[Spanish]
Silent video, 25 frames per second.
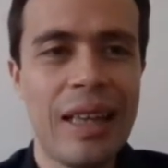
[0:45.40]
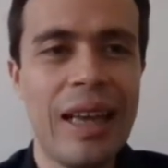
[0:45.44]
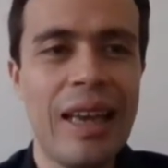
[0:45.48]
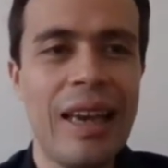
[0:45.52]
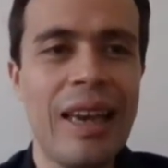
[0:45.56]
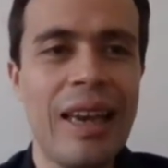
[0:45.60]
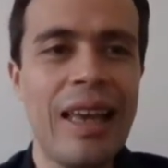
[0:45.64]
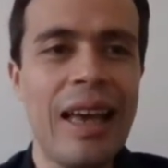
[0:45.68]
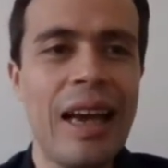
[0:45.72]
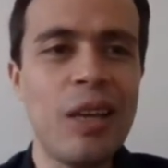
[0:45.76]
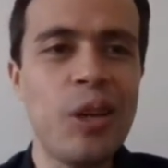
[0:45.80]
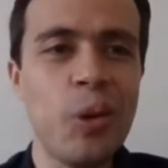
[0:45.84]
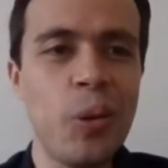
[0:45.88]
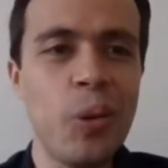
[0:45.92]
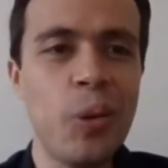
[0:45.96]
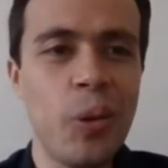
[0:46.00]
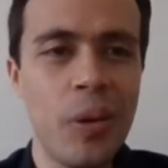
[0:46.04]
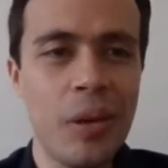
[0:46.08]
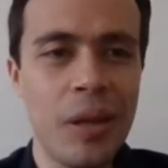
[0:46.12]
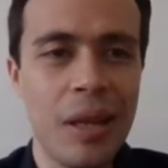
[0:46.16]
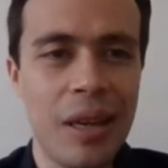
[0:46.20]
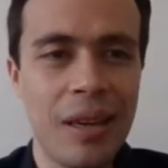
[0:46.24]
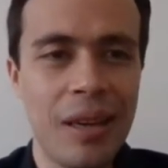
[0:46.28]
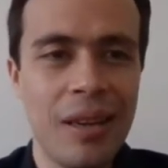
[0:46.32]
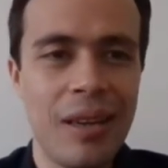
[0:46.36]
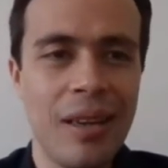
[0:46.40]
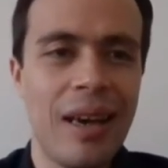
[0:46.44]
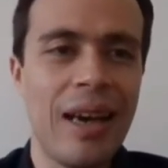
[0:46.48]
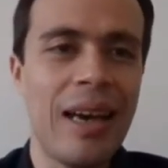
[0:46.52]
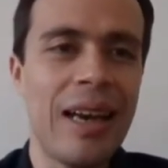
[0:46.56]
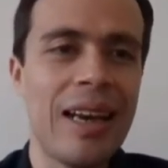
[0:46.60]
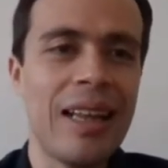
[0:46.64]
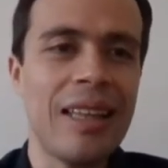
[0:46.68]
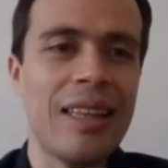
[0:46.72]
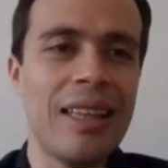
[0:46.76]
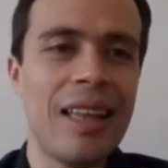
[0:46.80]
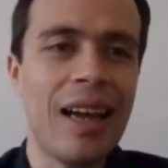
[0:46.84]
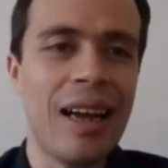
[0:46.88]
que le ayuden a
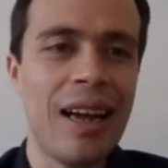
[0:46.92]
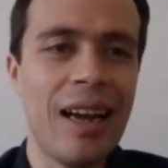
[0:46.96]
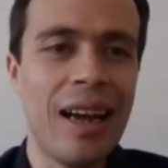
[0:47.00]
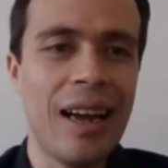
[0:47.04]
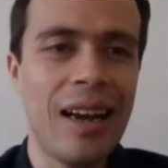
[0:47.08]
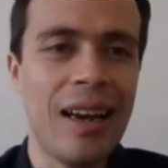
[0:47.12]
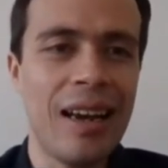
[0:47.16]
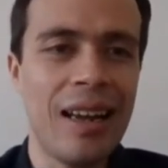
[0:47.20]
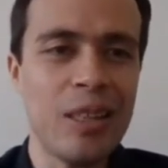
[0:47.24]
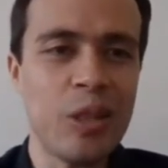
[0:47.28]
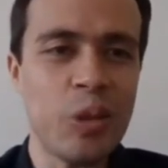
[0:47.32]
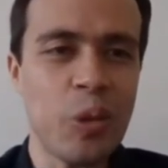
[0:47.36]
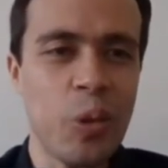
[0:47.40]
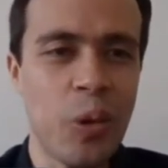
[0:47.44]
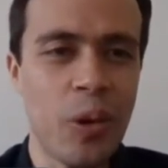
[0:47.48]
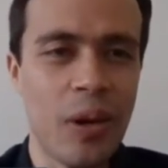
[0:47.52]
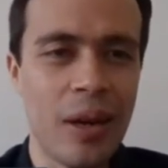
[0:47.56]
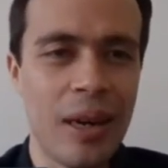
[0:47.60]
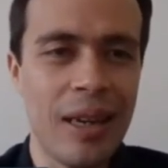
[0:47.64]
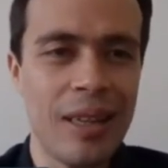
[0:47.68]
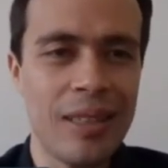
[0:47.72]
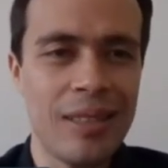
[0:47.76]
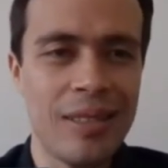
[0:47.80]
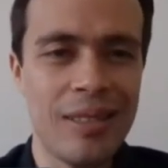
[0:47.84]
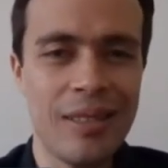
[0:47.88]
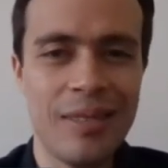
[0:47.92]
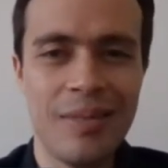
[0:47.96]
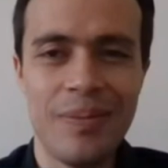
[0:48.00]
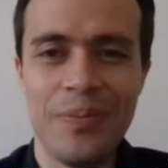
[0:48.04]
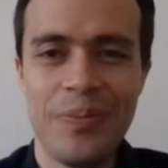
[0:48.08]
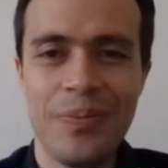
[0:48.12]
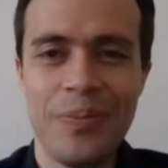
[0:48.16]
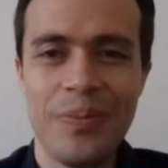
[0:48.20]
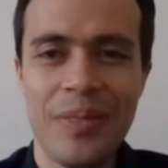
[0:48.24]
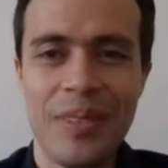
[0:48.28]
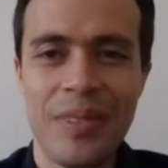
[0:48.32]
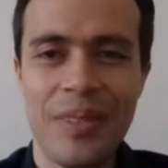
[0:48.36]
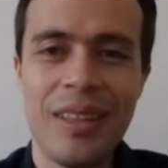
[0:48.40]
retacar las urnas
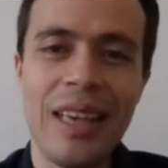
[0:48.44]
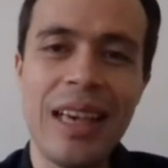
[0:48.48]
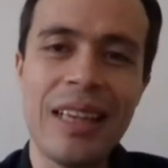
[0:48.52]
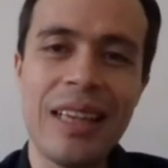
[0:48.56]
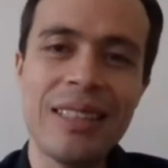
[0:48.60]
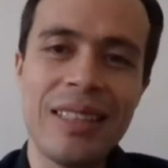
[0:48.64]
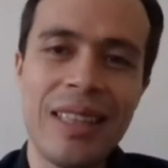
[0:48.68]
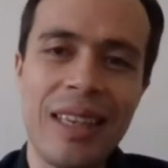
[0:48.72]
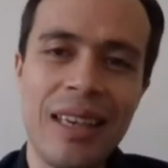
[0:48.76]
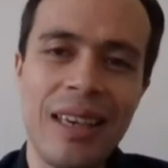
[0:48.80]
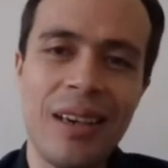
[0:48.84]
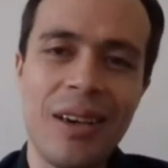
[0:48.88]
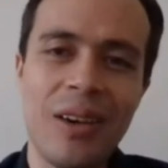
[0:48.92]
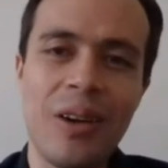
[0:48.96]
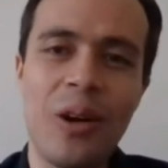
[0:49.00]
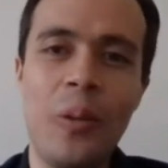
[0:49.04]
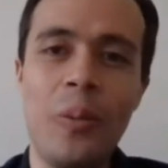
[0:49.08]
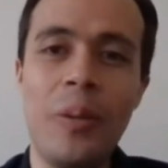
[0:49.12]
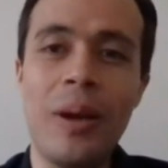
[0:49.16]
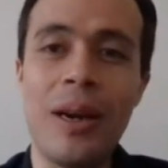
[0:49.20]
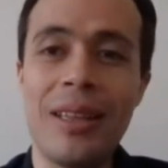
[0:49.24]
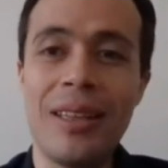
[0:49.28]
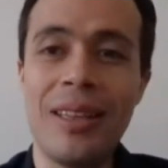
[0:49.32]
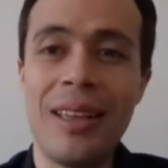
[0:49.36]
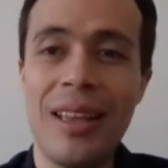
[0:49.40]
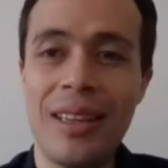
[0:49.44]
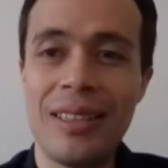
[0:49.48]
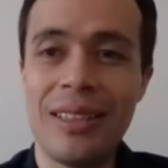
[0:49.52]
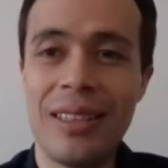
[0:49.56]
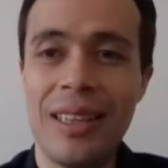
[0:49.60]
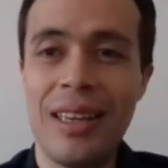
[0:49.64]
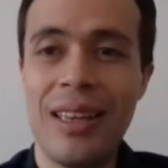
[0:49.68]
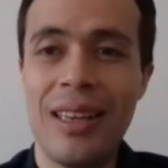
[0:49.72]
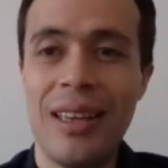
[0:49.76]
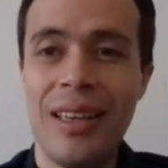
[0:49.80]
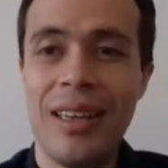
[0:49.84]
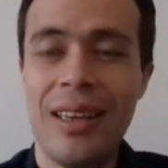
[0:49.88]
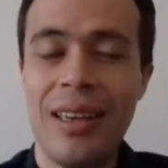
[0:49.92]
y así
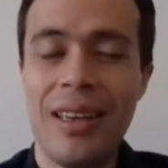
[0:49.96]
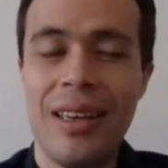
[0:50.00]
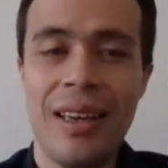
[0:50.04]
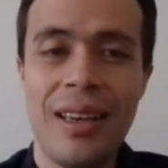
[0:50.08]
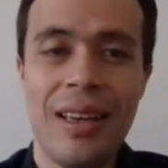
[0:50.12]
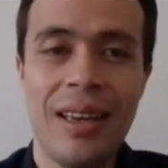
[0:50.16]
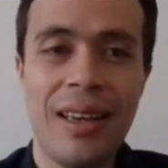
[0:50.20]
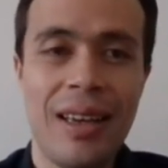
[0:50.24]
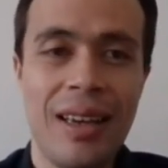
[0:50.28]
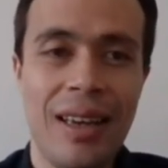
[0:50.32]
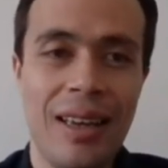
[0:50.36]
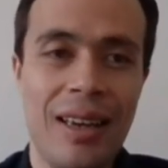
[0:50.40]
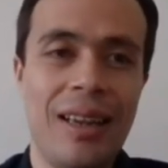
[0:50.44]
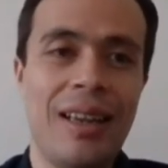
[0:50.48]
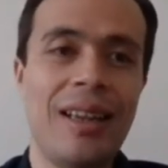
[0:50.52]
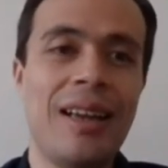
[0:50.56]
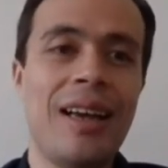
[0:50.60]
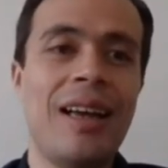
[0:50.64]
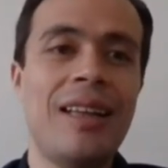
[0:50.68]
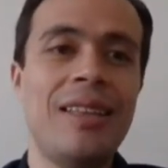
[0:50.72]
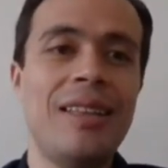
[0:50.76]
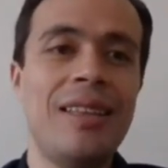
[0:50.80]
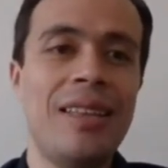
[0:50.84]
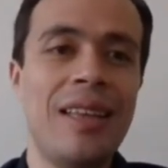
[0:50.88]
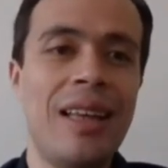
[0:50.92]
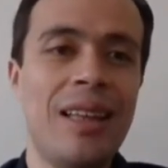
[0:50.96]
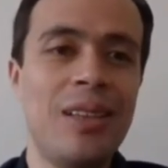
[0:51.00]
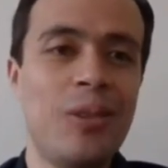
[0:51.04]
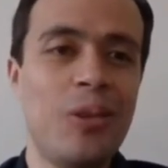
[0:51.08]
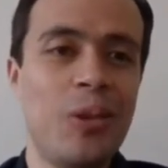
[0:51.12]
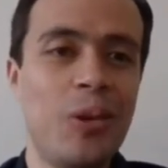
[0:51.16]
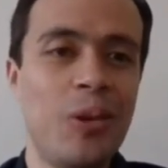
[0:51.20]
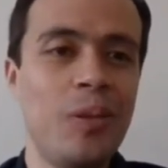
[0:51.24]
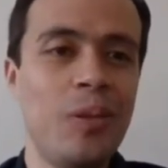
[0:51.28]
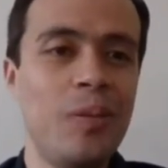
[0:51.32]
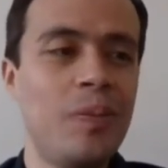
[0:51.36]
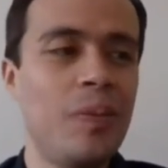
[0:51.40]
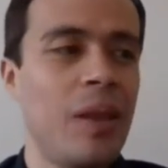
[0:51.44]
convertirse en el
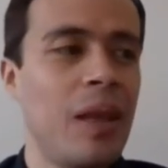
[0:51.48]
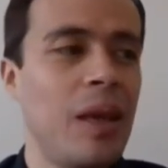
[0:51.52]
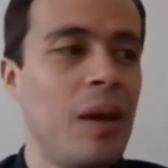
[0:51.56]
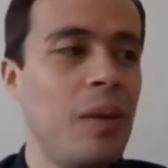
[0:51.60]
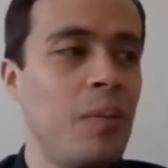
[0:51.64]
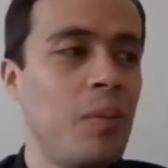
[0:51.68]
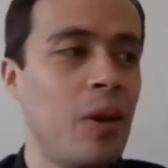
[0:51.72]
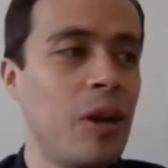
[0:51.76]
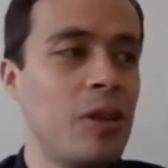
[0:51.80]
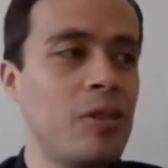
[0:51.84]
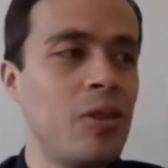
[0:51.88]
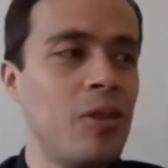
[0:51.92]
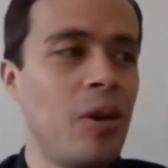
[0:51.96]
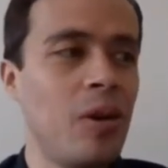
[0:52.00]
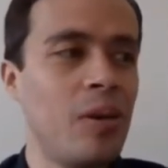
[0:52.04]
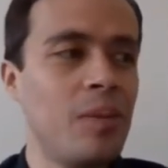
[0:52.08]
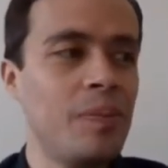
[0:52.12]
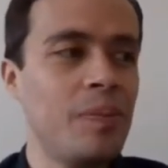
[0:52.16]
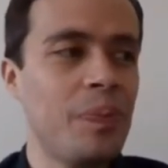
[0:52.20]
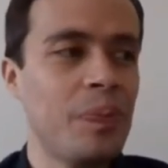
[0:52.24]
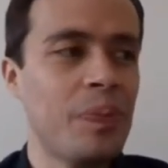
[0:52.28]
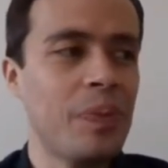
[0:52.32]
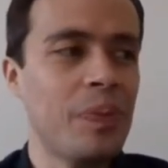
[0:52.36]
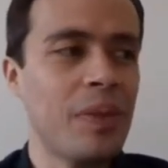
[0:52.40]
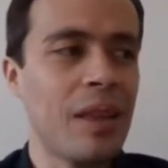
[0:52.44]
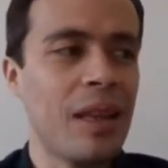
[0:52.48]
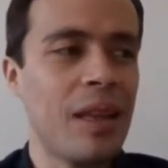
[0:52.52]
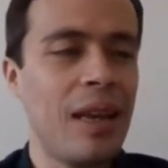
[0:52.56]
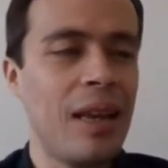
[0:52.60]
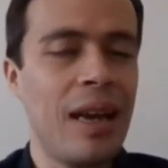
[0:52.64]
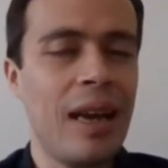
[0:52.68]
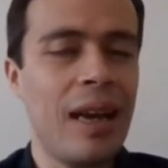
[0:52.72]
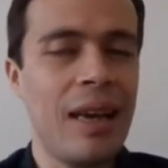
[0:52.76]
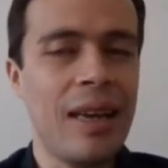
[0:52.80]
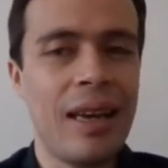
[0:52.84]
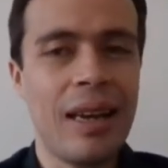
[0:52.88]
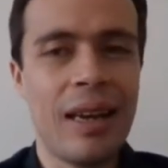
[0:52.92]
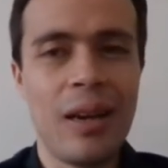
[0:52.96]
candidato, ¿no? Por eso
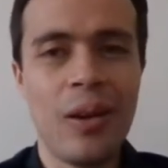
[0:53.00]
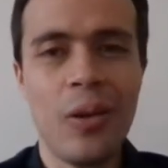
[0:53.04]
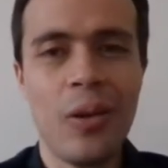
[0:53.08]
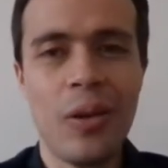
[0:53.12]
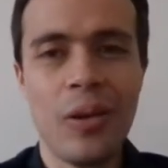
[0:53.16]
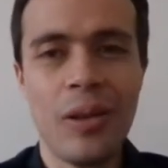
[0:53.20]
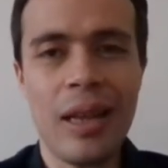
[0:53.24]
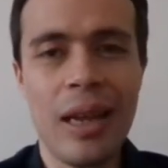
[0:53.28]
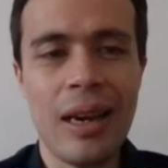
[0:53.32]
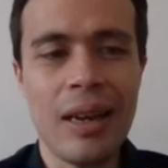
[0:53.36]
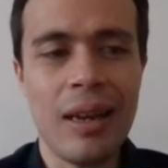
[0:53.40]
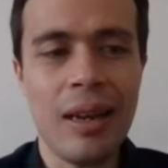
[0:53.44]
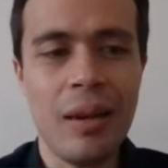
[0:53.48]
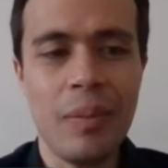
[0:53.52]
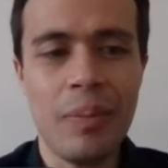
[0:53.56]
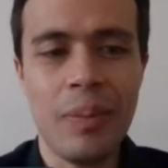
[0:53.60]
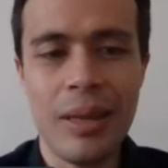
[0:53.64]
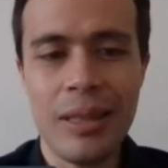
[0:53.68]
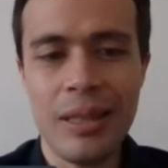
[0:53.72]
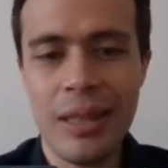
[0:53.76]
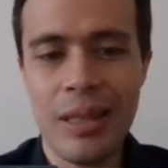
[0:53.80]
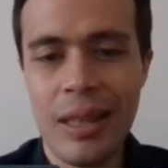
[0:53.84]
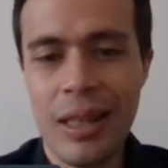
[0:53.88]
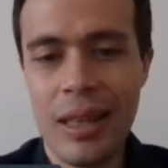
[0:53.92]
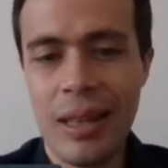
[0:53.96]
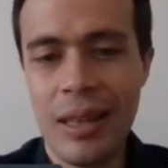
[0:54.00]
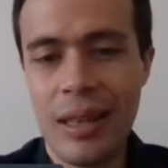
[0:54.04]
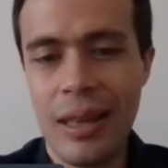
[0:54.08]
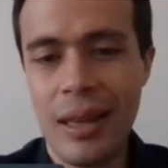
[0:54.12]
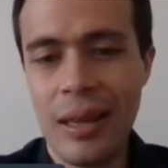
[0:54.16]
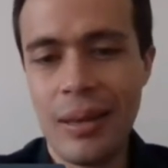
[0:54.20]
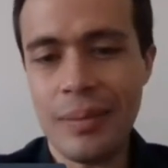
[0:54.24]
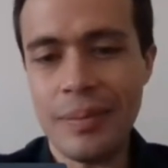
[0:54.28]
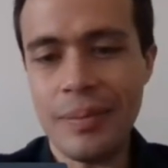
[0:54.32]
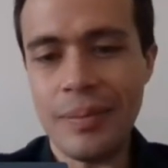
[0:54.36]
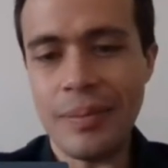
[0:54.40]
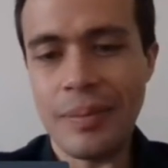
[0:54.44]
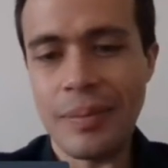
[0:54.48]
hay que recordar que el
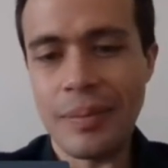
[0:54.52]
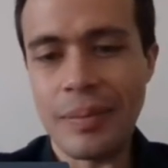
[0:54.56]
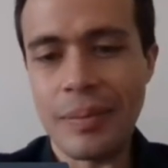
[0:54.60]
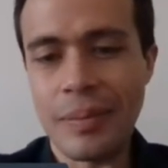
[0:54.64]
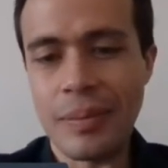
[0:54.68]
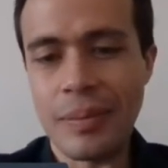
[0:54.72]
presidente